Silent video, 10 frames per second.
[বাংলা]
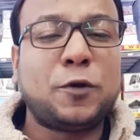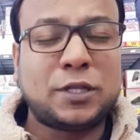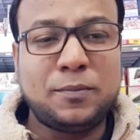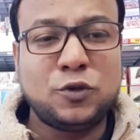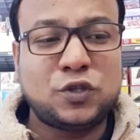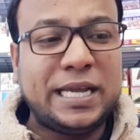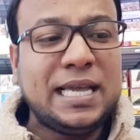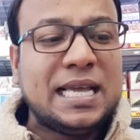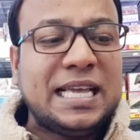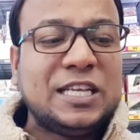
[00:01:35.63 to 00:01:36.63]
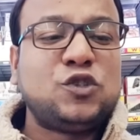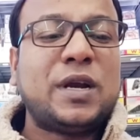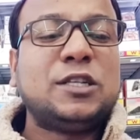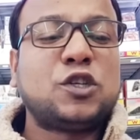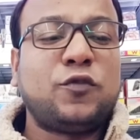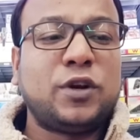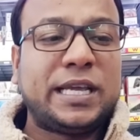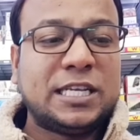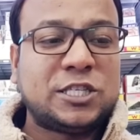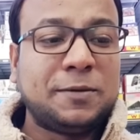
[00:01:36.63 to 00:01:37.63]
প্রধানমন্ত্রী ইসরায়েল সফরে
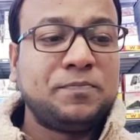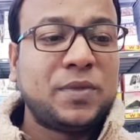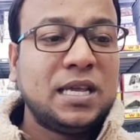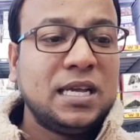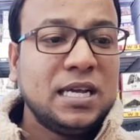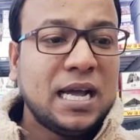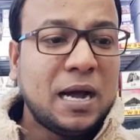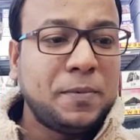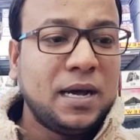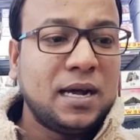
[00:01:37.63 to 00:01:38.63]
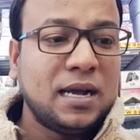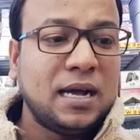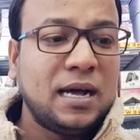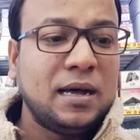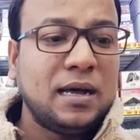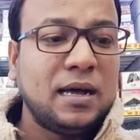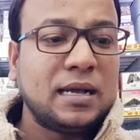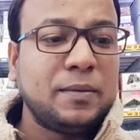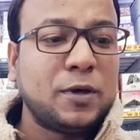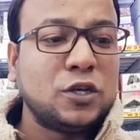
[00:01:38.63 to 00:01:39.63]
গিয়েছেন আপনার
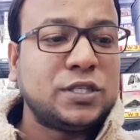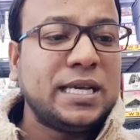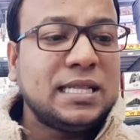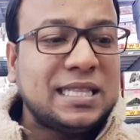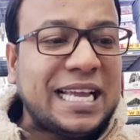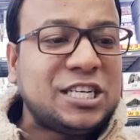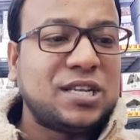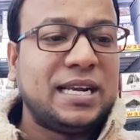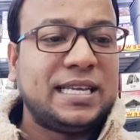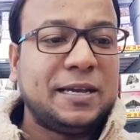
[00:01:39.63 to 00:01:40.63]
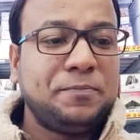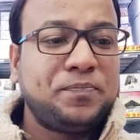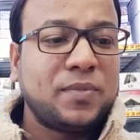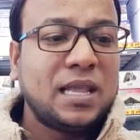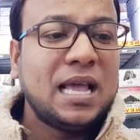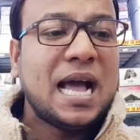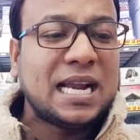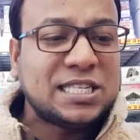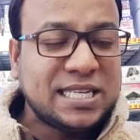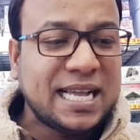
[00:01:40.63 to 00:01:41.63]
কি বলা হয় যে তেইশ তারিখে
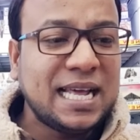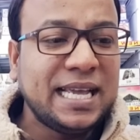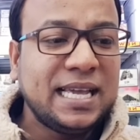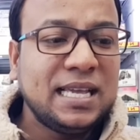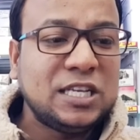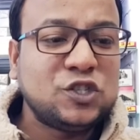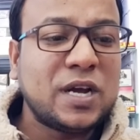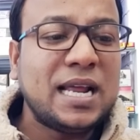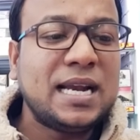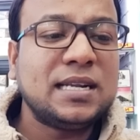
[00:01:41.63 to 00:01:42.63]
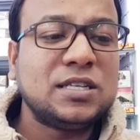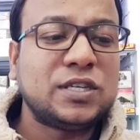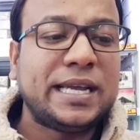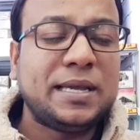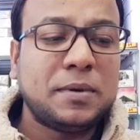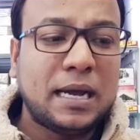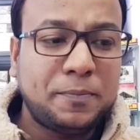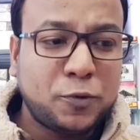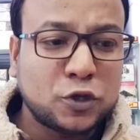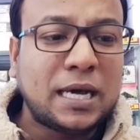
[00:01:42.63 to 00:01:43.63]
আর সেখানে ইসরায়েলের যেই
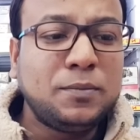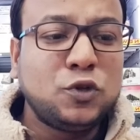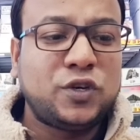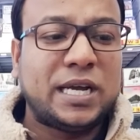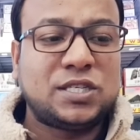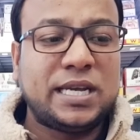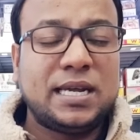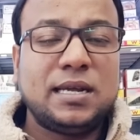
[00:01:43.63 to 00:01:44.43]
প্রধানমন্ত্রী আছে